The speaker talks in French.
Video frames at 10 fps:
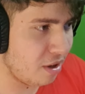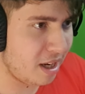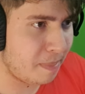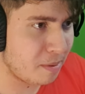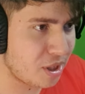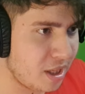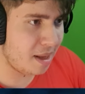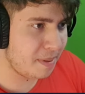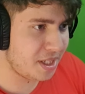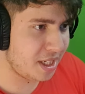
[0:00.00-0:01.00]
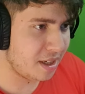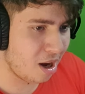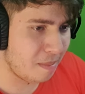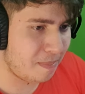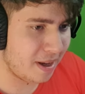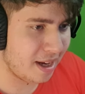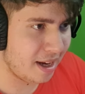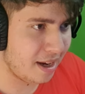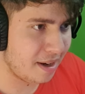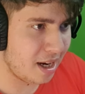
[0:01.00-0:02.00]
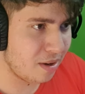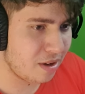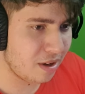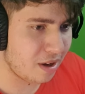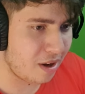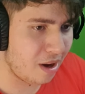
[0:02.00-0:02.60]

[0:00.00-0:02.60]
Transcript: Oh non, il a pas mangé. Allez, BG. Hop là. Allez encore.